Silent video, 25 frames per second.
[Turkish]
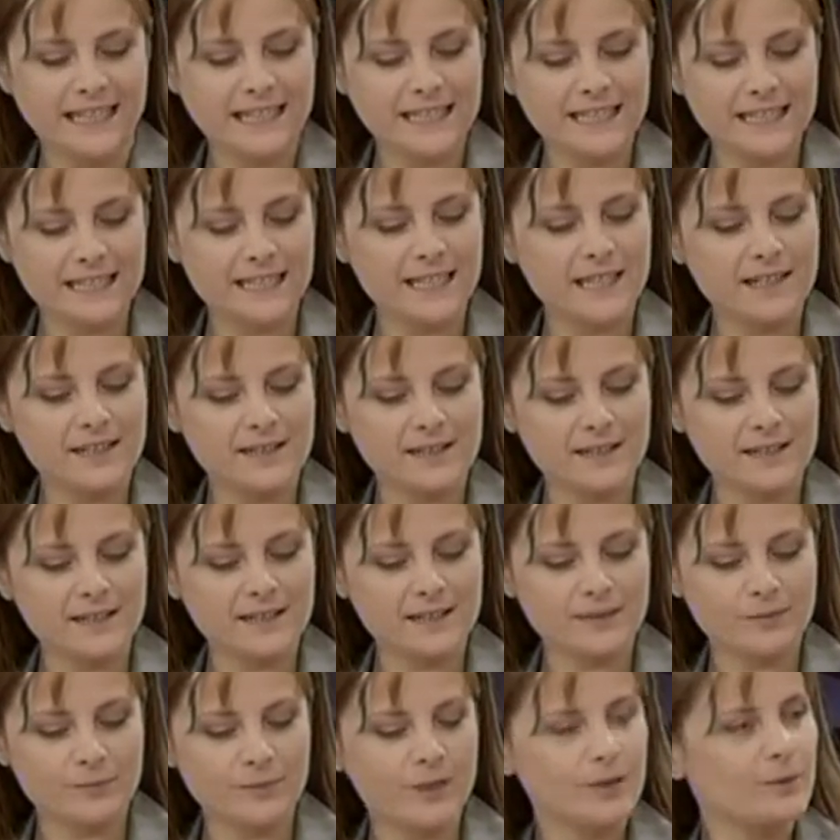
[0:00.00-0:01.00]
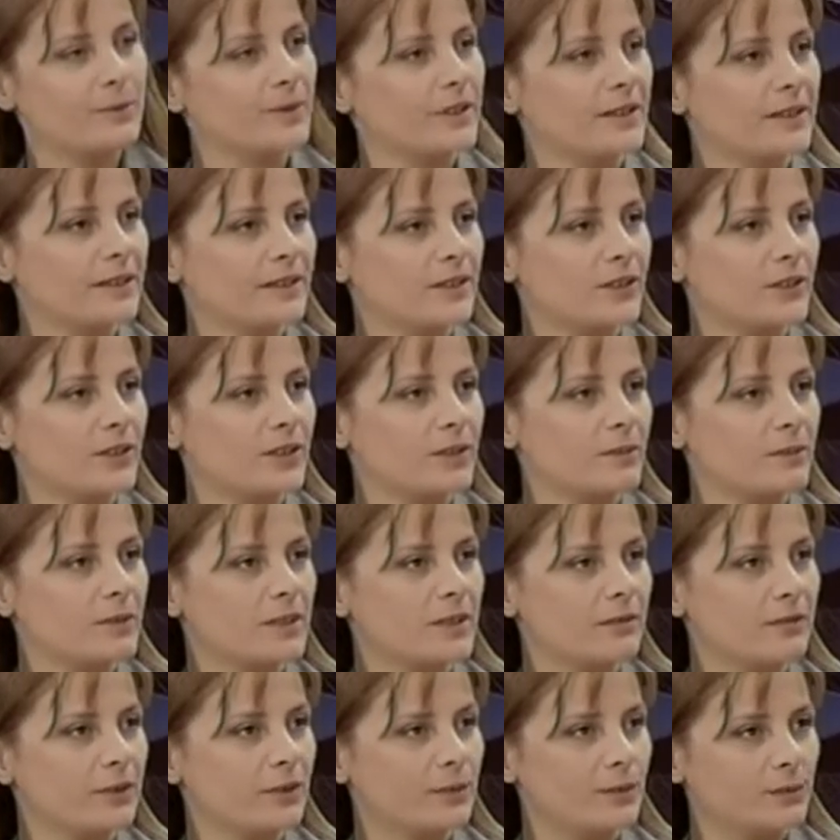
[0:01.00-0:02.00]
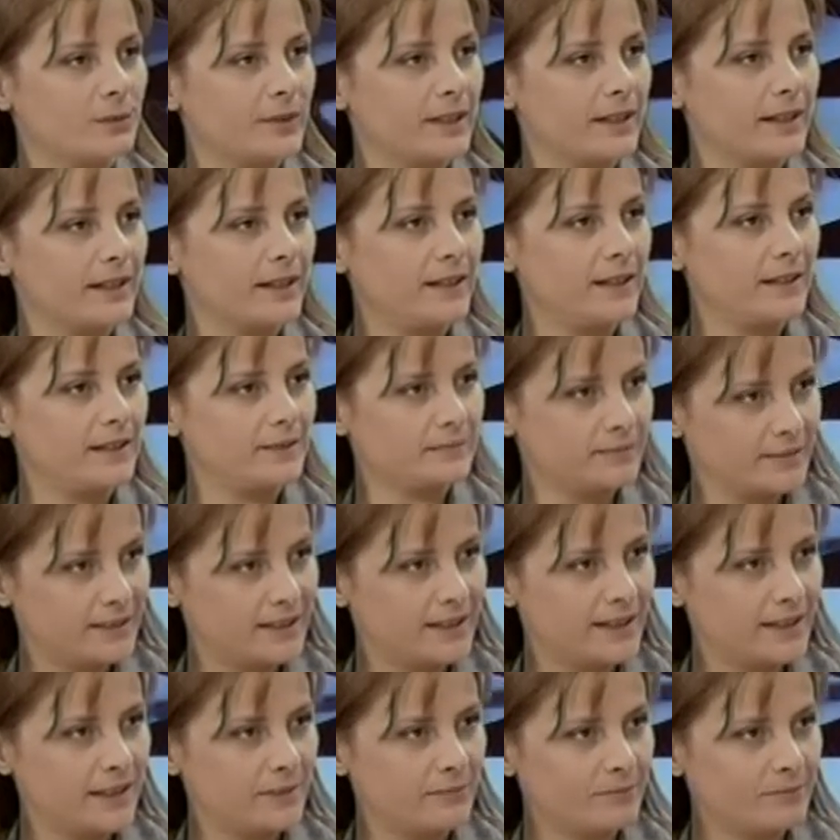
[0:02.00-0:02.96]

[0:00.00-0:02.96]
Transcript: İsterseniz başbakanın açıklaması ve Uludere ile girelim.